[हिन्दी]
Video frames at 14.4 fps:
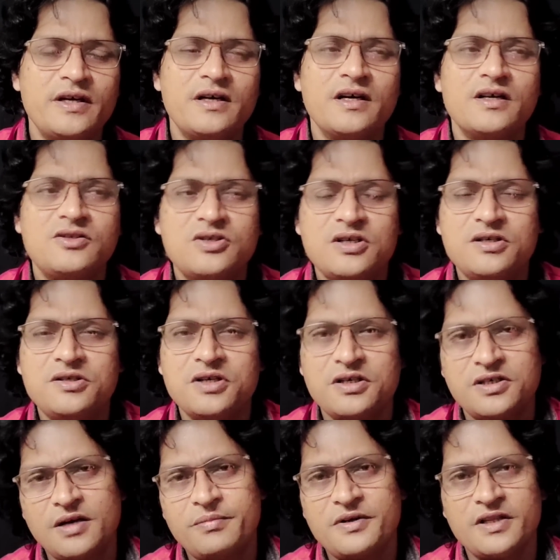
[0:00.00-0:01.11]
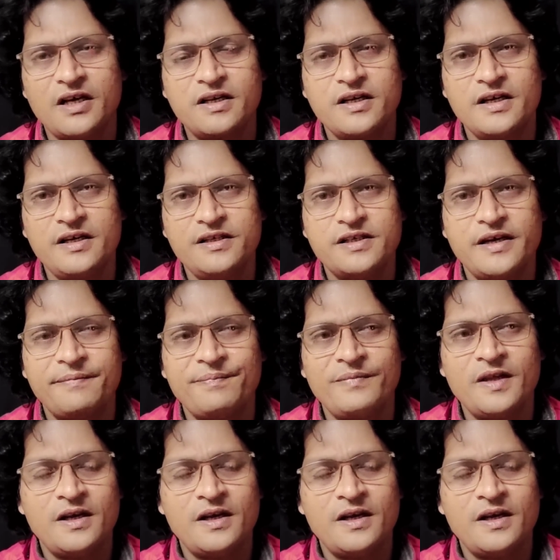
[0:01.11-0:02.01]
एक अच्छी शिक्षा प्रदान करी जाए